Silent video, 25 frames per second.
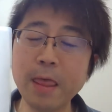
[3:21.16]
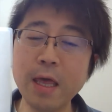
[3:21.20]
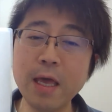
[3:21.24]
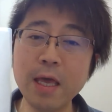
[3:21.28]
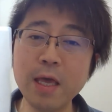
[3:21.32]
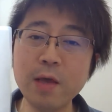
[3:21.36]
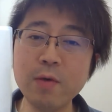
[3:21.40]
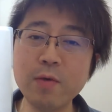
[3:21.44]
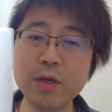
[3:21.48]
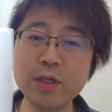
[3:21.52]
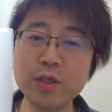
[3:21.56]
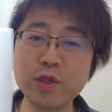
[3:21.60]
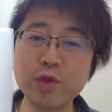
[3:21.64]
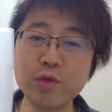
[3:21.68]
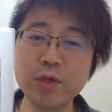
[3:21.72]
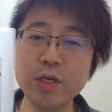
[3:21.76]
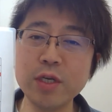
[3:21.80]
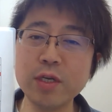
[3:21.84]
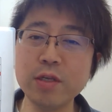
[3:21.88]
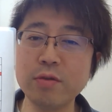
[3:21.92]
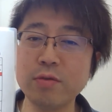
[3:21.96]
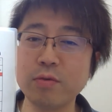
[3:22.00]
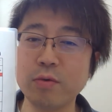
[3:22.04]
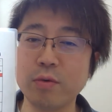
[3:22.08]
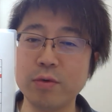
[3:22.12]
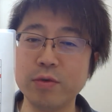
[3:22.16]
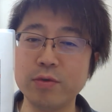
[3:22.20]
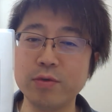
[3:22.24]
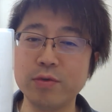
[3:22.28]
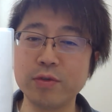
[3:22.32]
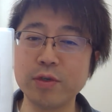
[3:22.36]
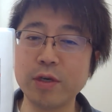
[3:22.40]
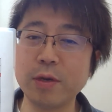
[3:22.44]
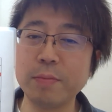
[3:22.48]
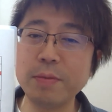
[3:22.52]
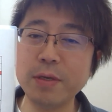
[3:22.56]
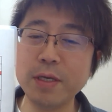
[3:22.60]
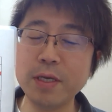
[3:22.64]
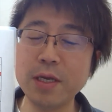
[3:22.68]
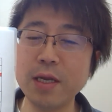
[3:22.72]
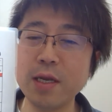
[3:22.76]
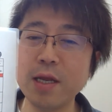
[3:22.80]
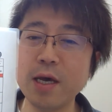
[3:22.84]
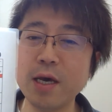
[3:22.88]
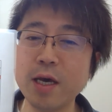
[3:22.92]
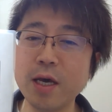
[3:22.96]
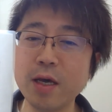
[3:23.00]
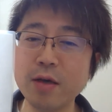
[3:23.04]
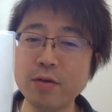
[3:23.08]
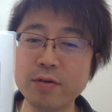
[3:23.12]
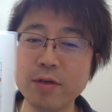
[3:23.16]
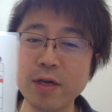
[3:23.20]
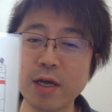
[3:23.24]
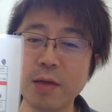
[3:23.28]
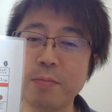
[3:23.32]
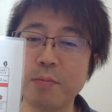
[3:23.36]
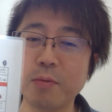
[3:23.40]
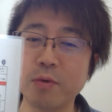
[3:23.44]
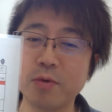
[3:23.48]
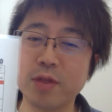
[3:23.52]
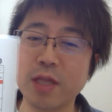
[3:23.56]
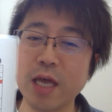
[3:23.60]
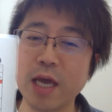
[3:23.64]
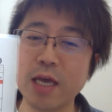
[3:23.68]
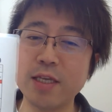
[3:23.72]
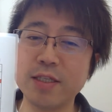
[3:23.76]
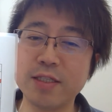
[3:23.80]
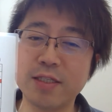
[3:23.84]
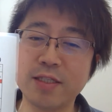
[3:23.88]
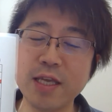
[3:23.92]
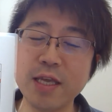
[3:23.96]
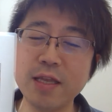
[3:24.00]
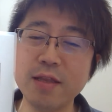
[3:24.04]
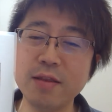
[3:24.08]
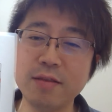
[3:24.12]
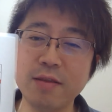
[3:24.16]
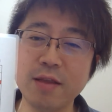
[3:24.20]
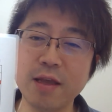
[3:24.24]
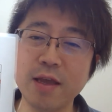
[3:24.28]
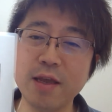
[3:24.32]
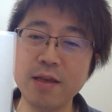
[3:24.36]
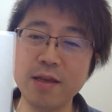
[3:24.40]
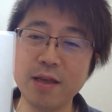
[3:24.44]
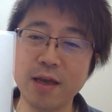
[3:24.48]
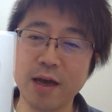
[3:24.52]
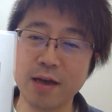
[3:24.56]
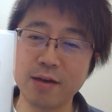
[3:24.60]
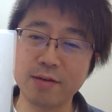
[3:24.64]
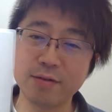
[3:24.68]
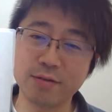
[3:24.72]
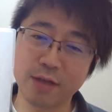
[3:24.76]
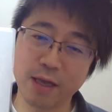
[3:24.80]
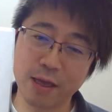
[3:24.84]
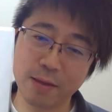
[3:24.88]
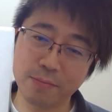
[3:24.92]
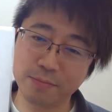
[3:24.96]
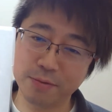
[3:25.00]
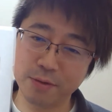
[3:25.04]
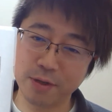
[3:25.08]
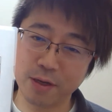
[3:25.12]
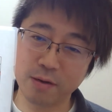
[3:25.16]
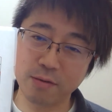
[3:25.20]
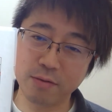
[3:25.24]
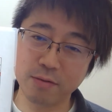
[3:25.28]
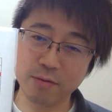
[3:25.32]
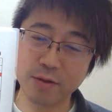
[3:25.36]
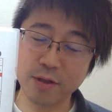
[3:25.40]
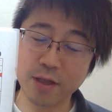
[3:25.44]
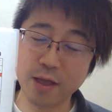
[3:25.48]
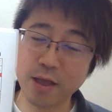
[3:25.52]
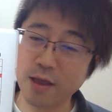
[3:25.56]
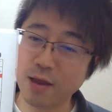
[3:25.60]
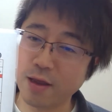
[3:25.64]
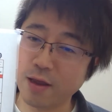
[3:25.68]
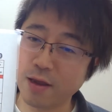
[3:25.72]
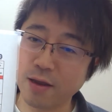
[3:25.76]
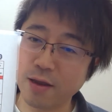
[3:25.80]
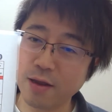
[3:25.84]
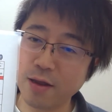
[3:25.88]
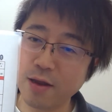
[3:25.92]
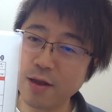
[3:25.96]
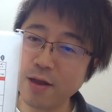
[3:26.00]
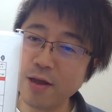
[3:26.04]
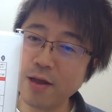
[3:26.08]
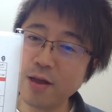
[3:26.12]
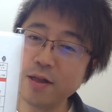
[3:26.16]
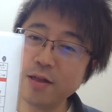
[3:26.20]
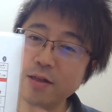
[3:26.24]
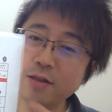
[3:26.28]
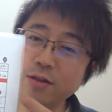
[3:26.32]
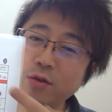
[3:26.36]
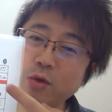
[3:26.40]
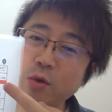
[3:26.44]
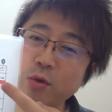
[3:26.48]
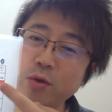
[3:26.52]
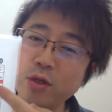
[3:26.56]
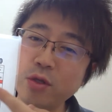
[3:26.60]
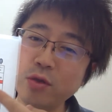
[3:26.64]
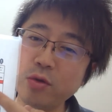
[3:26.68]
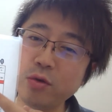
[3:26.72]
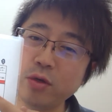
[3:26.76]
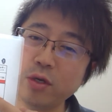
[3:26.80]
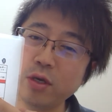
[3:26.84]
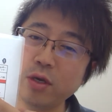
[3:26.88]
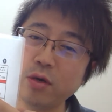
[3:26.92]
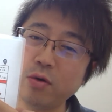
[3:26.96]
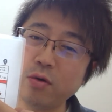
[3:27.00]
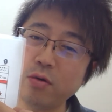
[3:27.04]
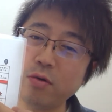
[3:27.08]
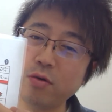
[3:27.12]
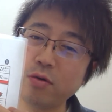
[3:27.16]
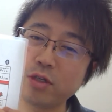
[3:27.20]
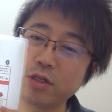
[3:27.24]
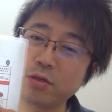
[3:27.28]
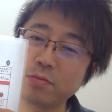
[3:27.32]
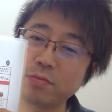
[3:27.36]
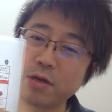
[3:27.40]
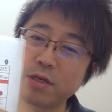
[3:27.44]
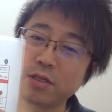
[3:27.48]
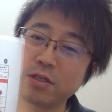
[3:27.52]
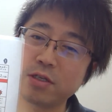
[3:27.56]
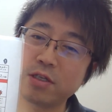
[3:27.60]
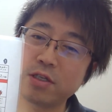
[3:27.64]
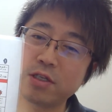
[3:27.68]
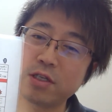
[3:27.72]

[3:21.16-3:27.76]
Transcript: 平和主義というふうな、みんな仲良くがもう大前提にあるタイプなので、時々下ろします。